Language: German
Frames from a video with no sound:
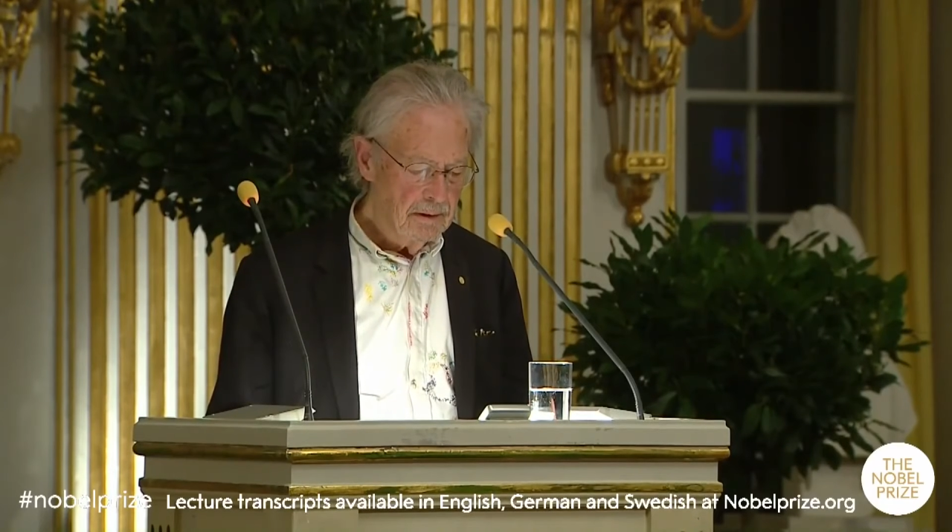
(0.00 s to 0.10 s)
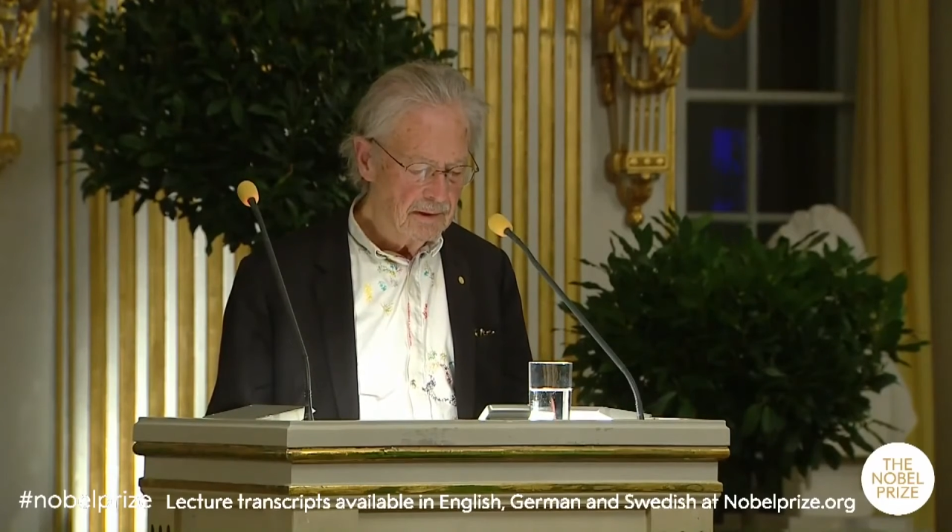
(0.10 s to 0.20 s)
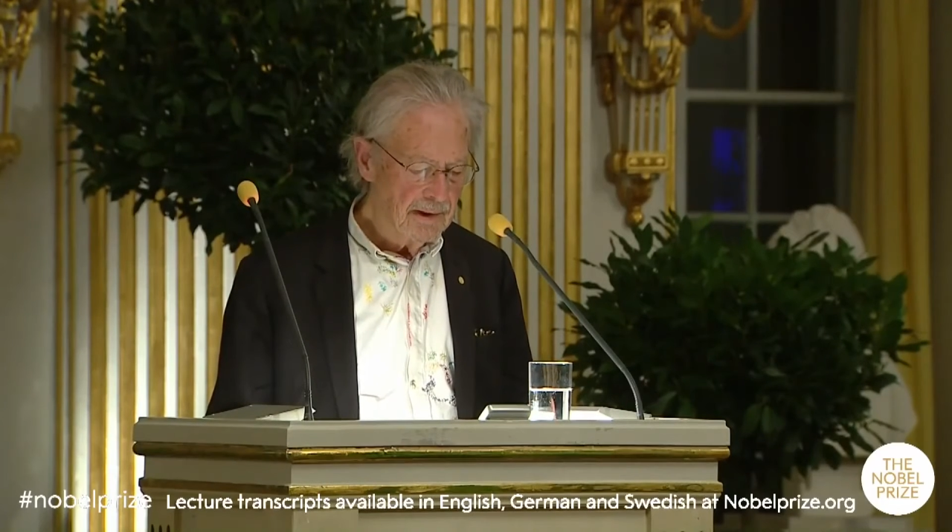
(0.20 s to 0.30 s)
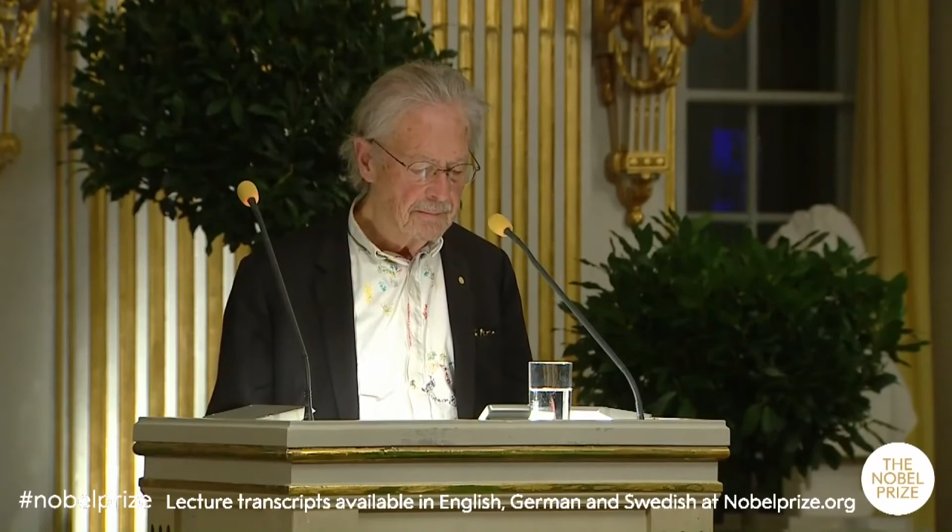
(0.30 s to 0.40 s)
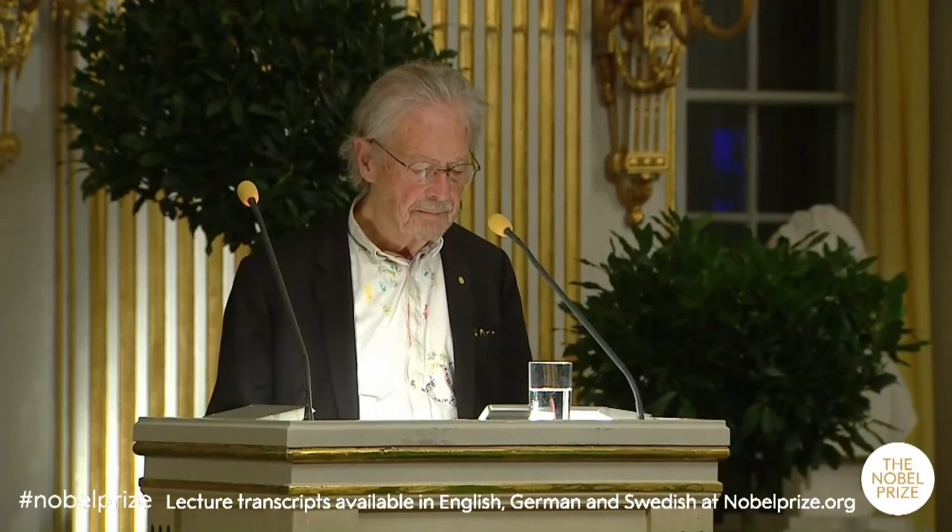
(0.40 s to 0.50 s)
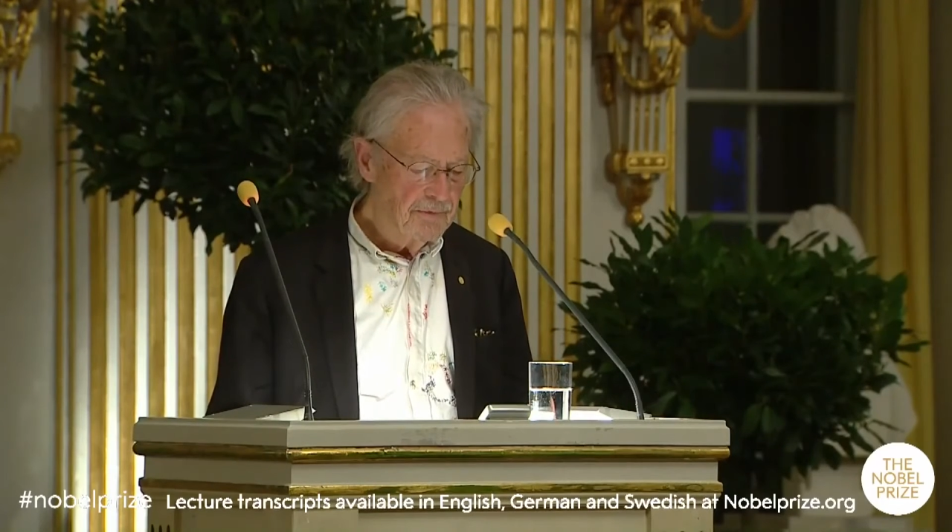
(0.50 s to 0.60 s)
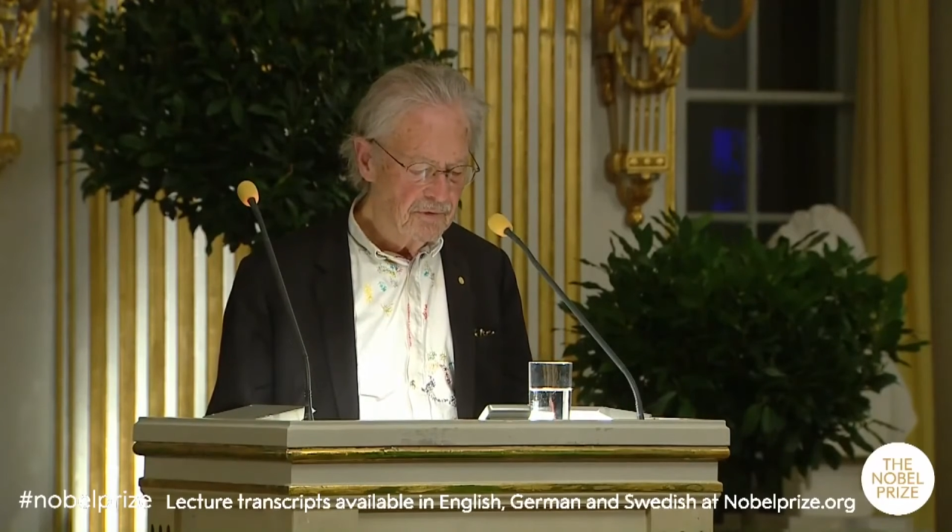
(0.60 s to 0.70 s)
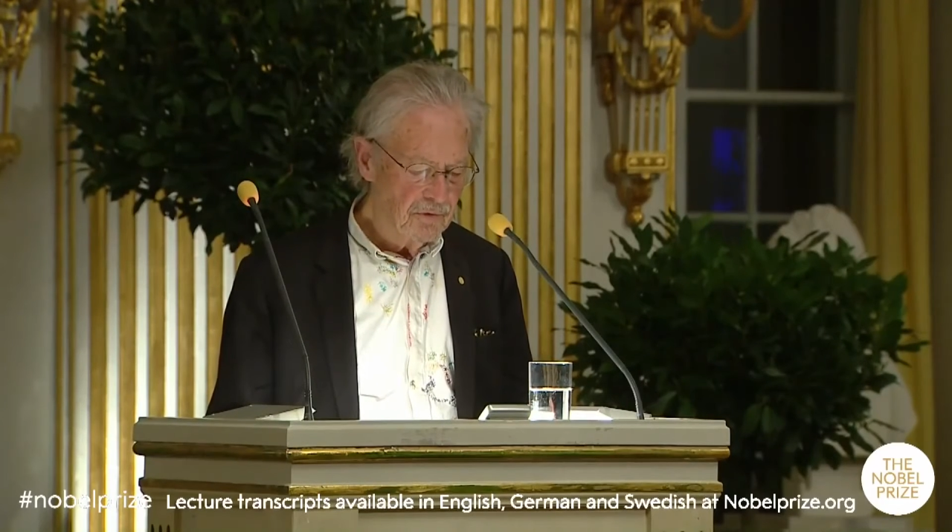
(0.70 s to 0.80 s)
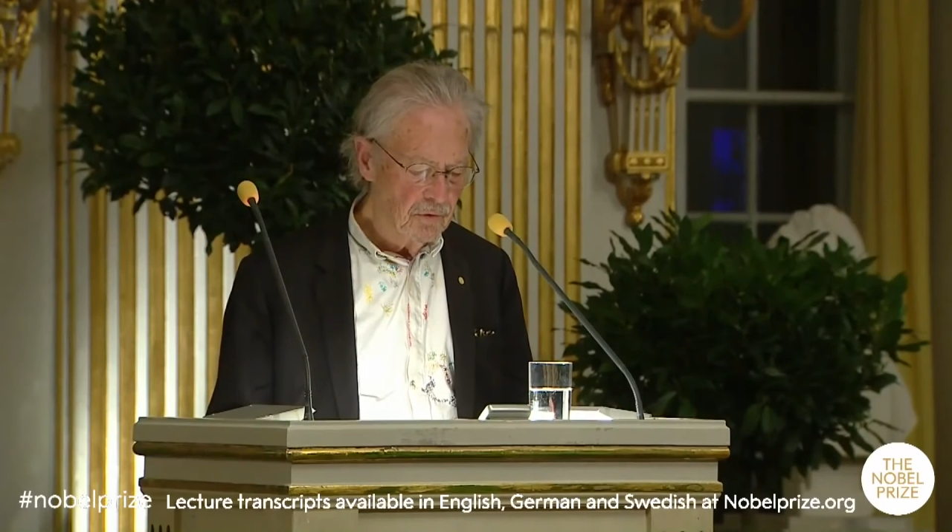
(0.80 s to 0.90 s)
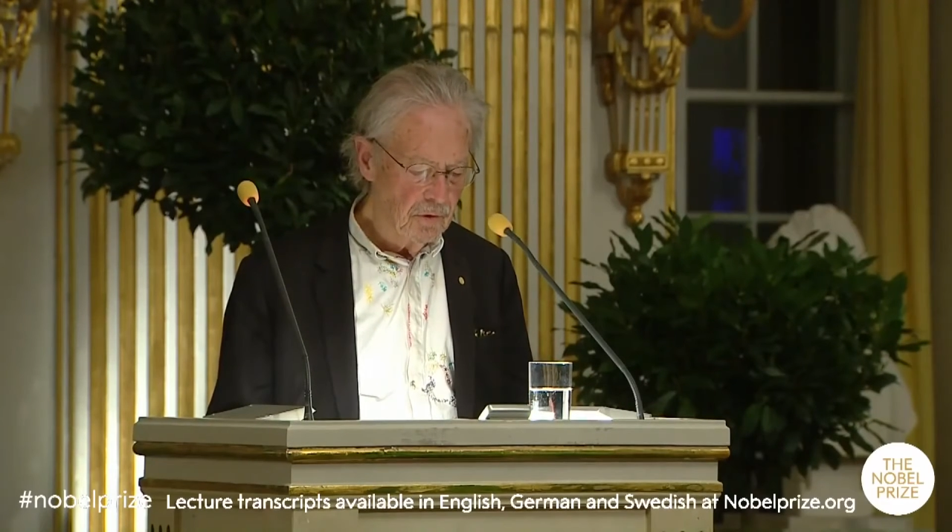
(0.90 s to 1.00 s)
Treppen
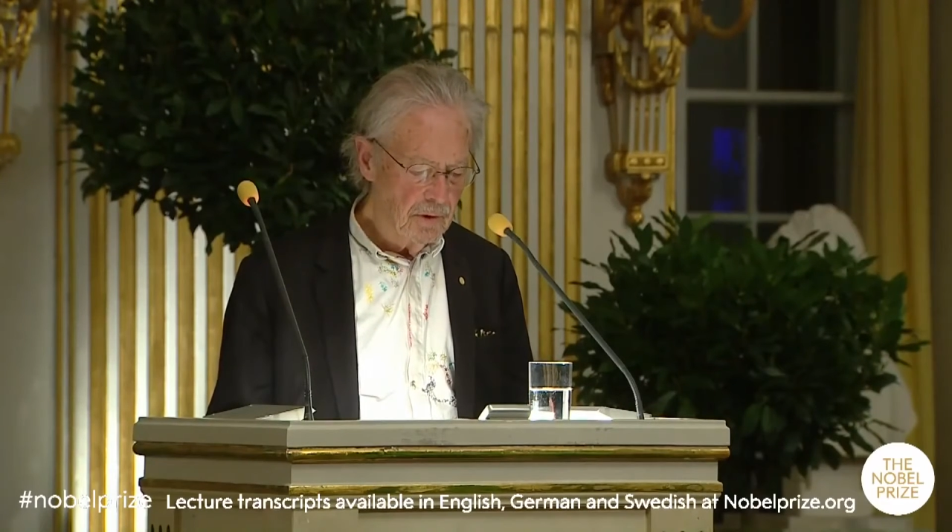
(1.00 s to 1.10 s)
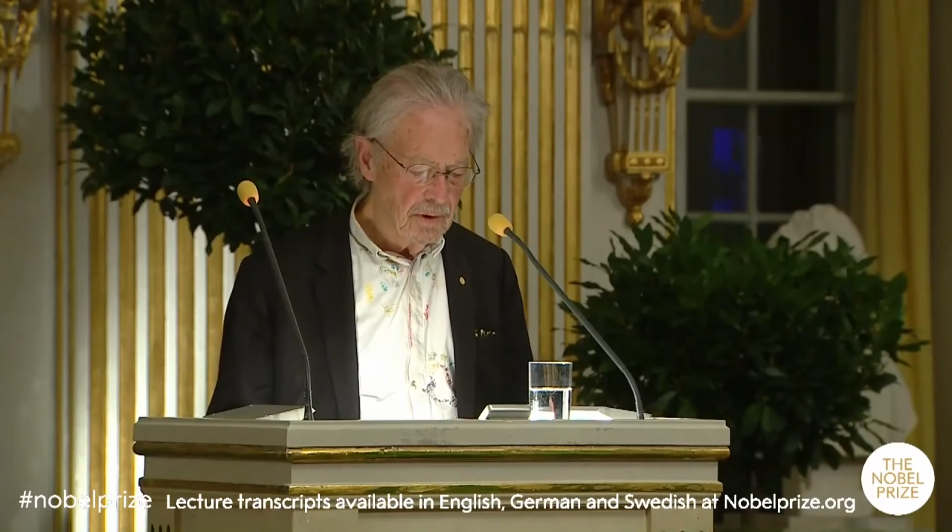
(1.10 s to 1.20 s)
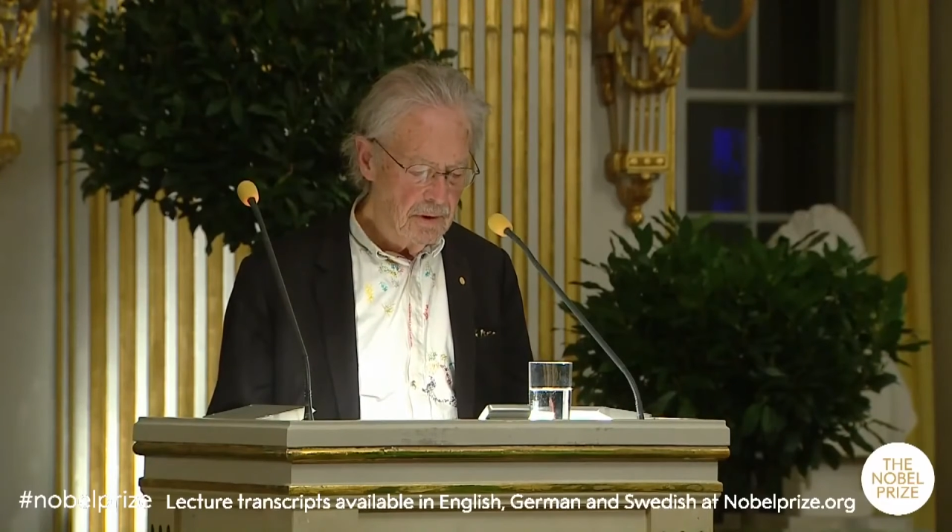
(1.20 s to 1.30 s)
so